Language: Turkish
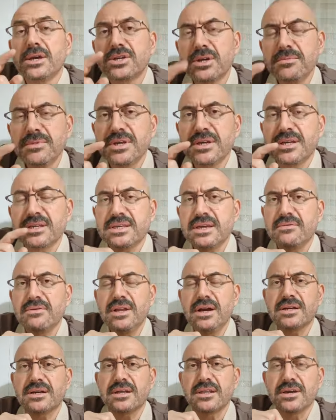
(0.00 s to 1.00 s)
Şimdi
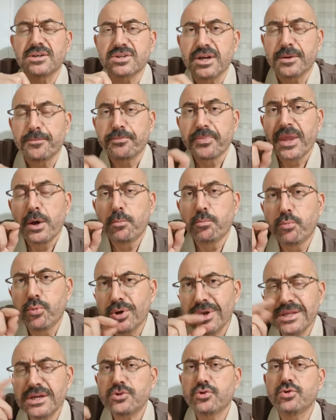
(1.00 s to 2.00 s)
sevgili arkadaşlar
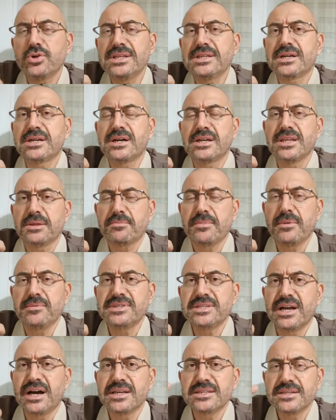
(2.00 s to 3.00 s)
burada şuna dikkat
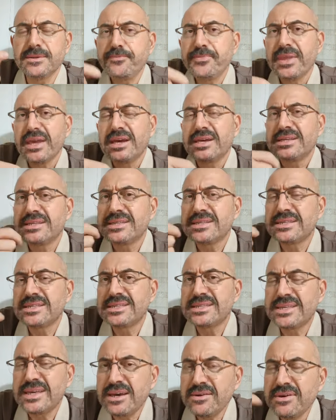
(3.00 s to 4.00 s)
etmemiz lazım.
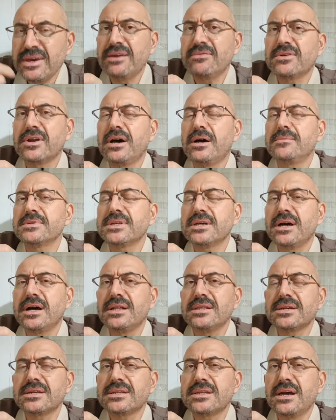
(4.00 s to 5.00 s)
sek evrağımızı
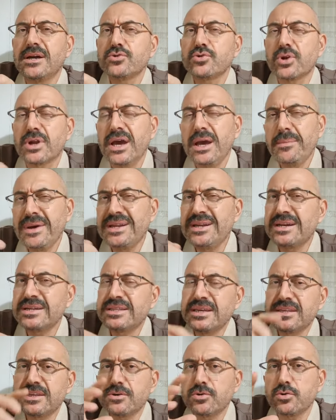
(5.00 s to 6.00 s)
aldıktan sonra hemen
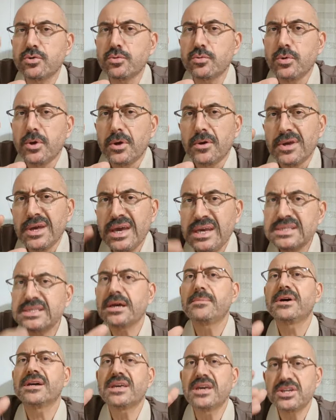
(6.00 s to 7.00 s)
ertesi gün
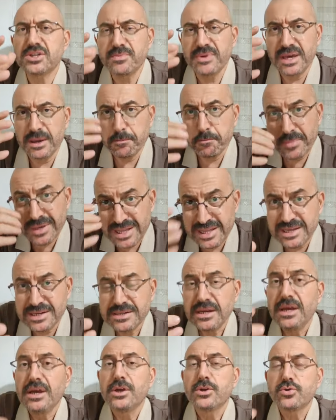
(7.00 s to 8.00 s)
hesaba
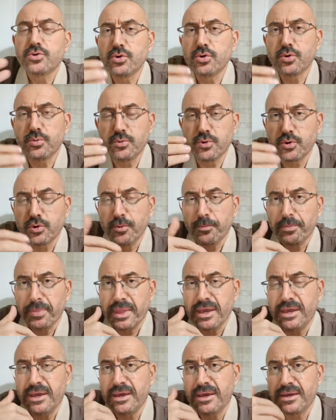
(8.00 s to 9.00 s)
geçmeyebilir. Çünkü bu
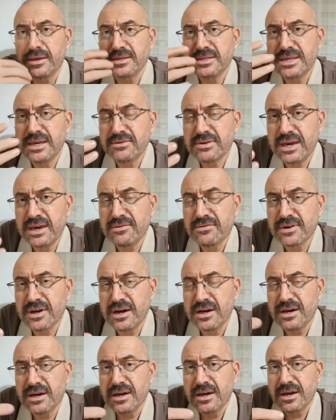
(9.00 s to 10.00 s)
e, sek
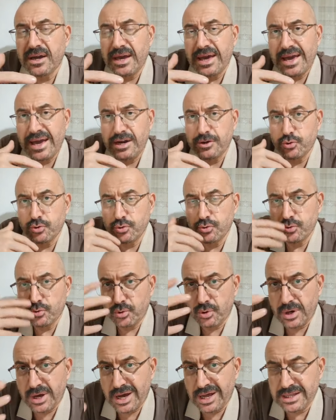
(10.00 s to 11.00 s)
evrağı her
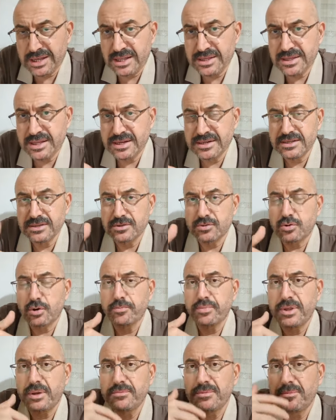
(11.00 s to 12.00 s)
gün alanların
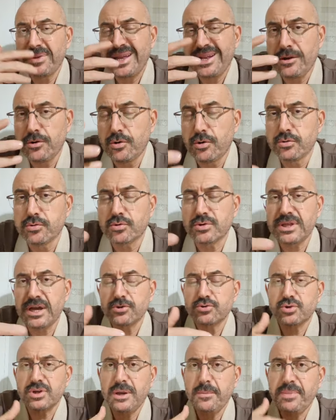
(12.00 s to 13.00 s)
toplamı belli
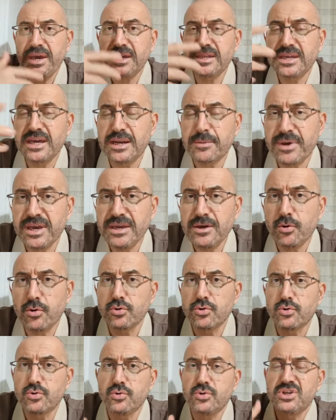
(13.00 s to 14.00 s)
olduktan sonra peyderpey
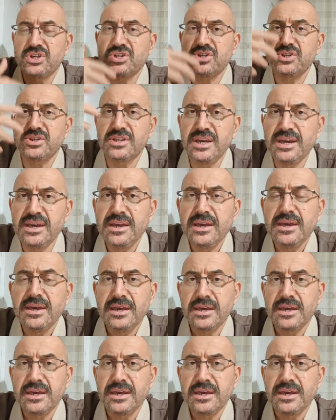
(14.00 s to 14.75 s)
o gün içinde